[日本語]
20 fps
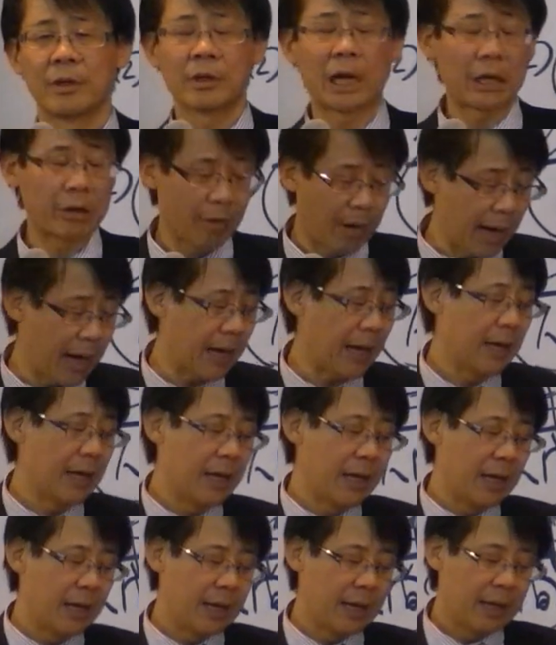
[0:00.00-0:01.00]
彼は
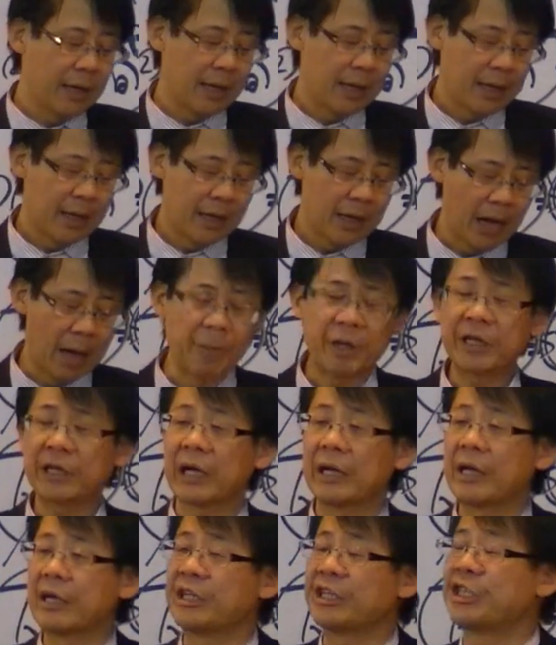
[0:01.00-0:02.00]

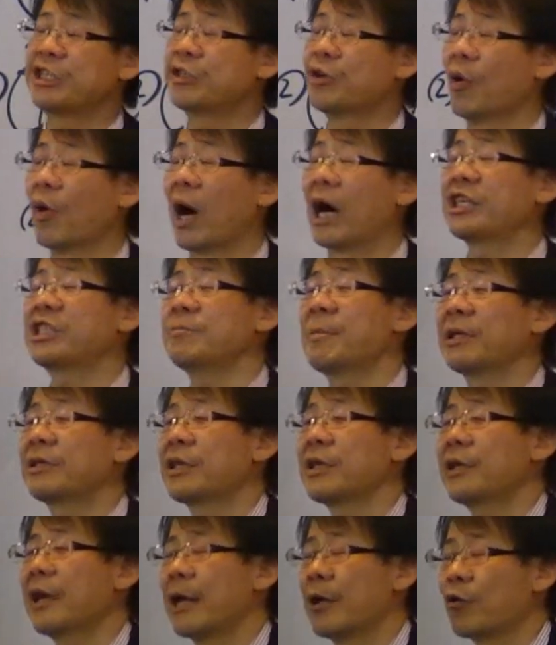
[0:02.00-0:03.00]
アメリカ歴史上始まっ
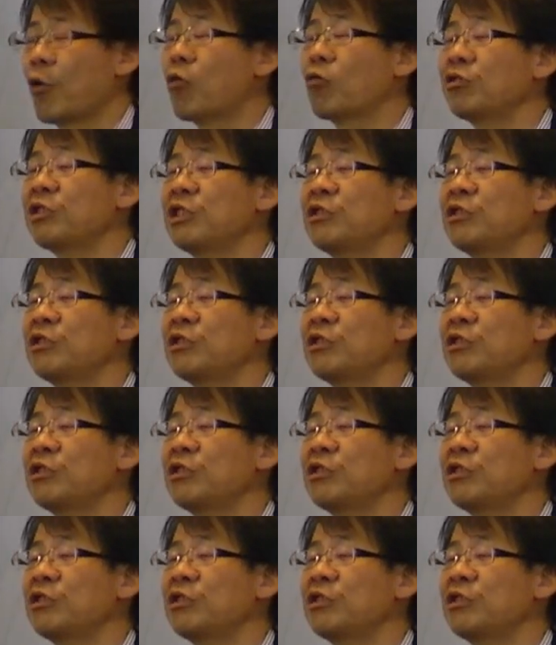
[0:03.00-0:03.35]
て以来黒